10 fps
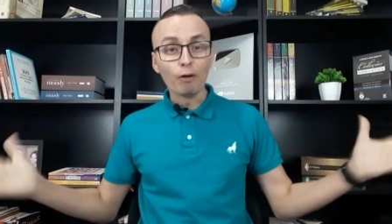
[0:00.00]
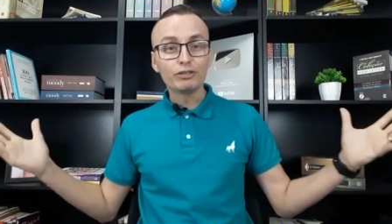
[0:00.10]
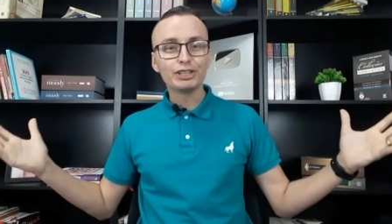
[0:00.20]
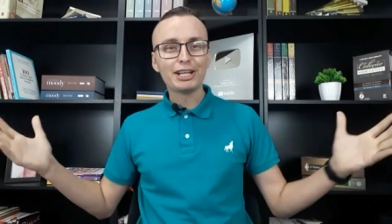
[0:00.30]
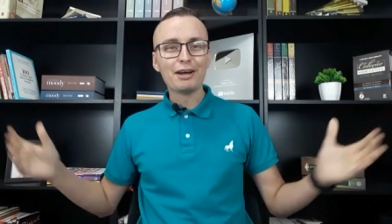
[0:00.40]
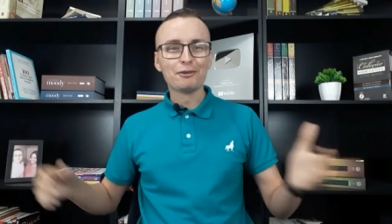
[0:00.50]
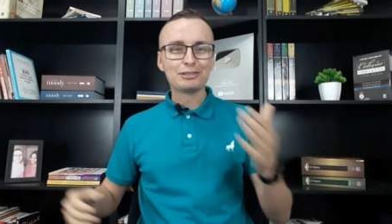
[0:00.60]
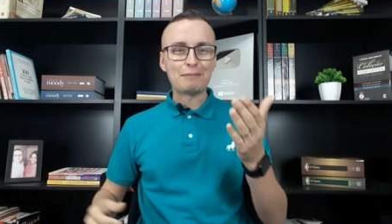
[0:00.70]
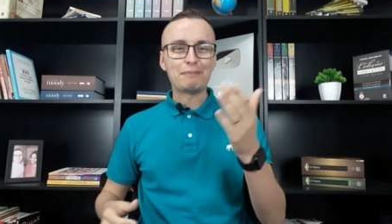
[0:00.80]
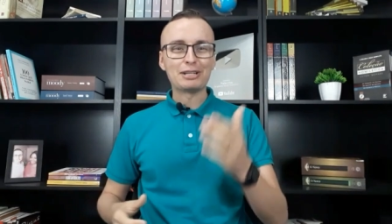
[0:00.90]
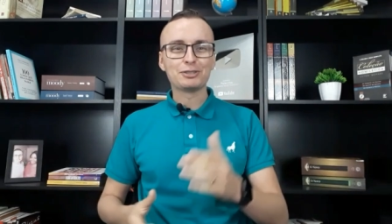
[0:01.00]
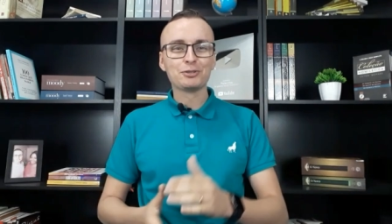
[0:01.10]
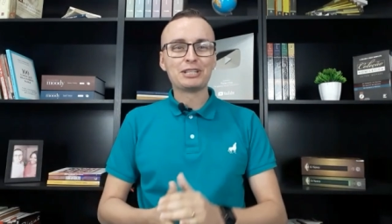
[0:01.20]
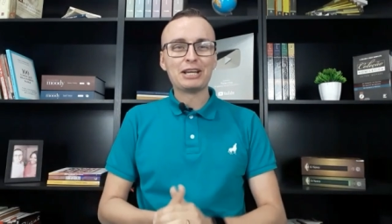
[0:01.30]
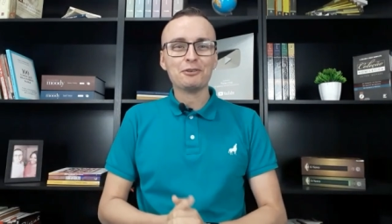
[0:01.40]
Povo de Deus, a paz do
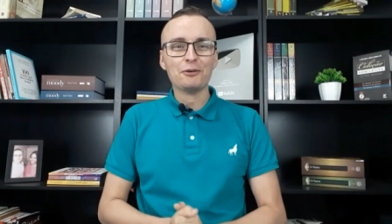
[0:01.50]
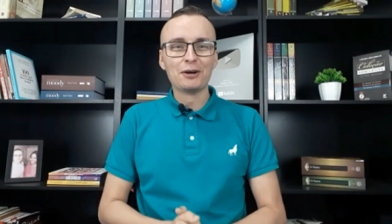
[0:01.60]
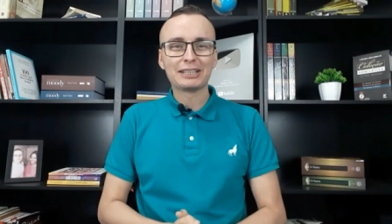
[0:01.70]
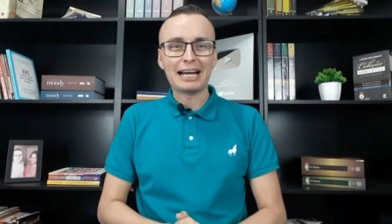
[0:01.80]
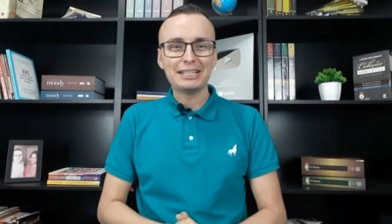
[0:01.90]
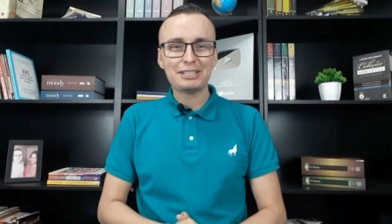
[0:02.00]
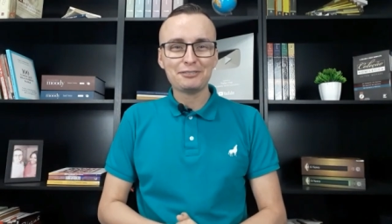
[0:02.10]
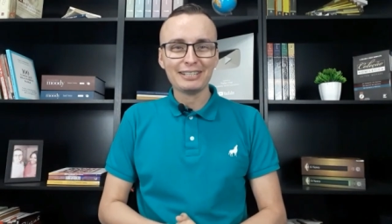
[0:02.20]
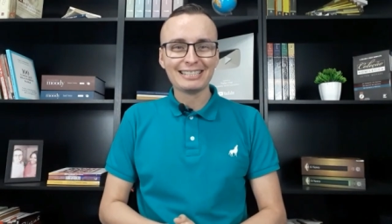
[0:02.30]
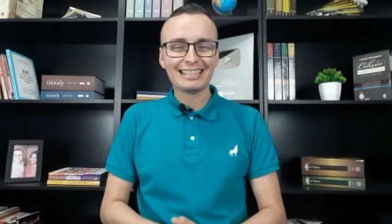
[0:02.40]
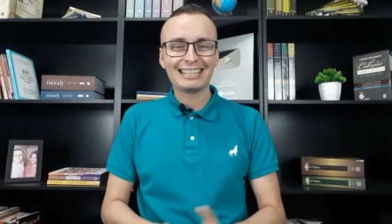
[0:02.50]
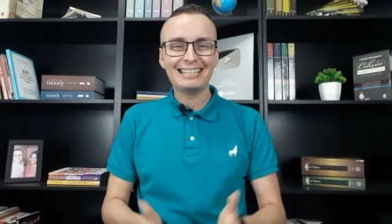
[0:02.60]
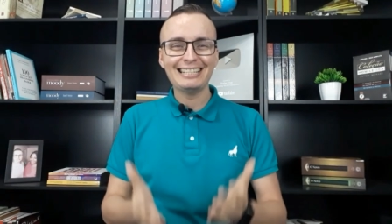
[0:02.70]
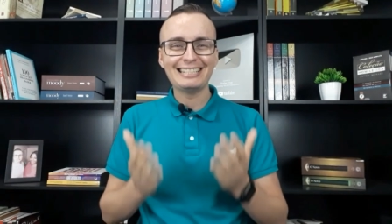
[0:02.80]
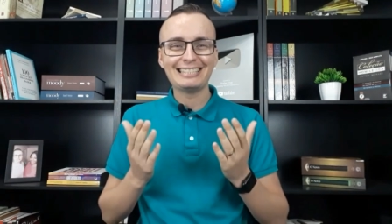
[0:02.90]
Senhor, Thales Vilas
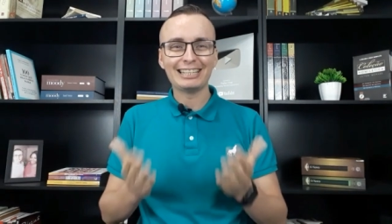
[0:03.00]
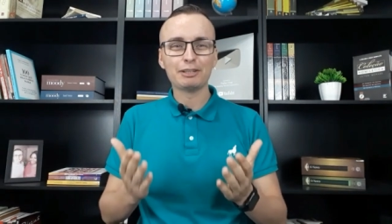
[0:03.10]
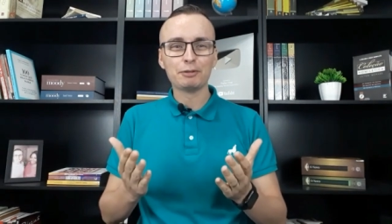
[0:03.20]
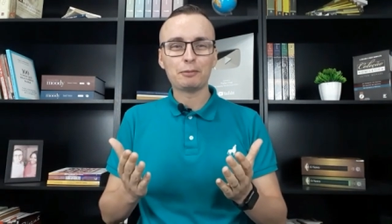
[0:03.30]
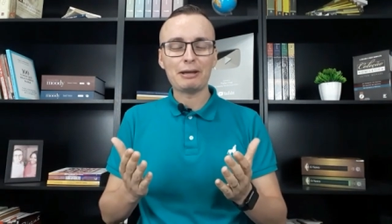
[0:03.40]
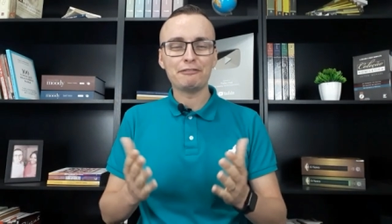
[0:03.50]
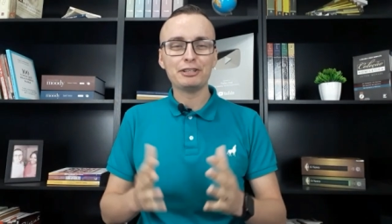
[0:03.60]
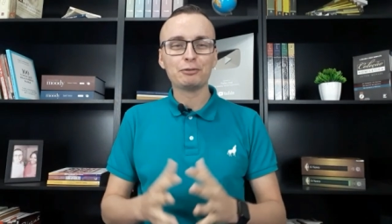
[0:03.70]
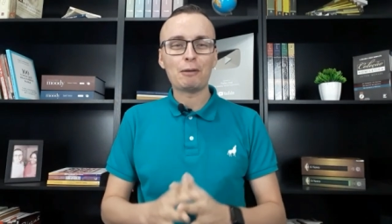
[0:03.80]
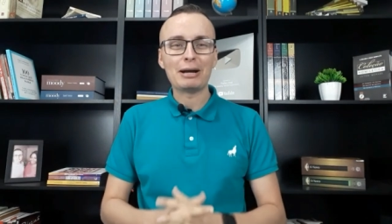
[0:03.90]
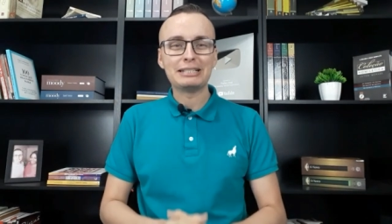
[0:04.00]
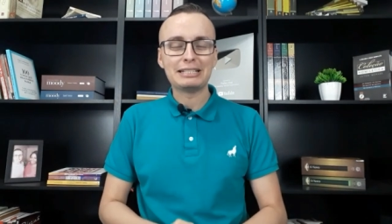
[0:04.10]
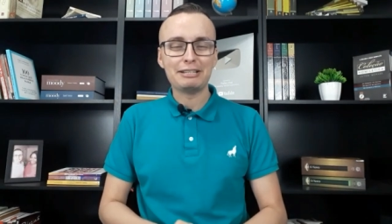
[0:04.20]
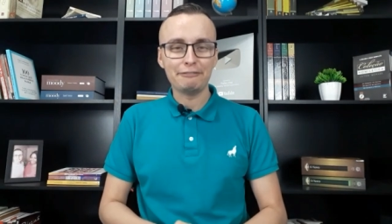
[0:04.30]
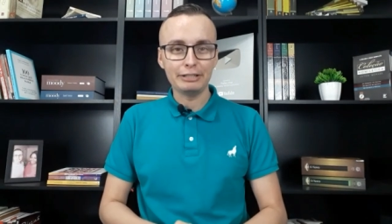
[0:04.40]
aqui, seja muito bem-vindo a mais
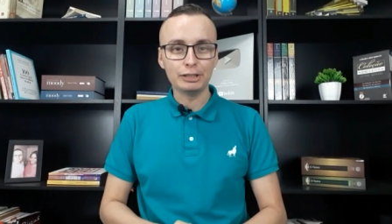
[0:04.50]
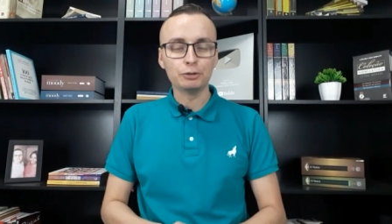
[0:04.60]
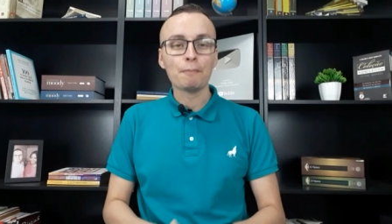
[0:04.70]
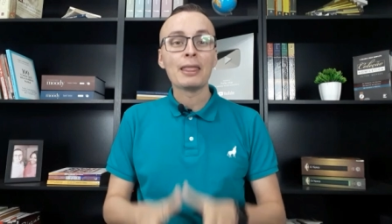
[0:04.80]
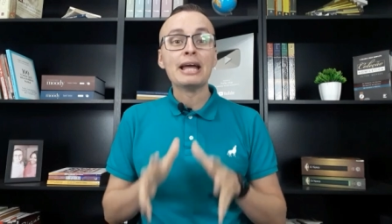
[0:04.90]
esse vídeo.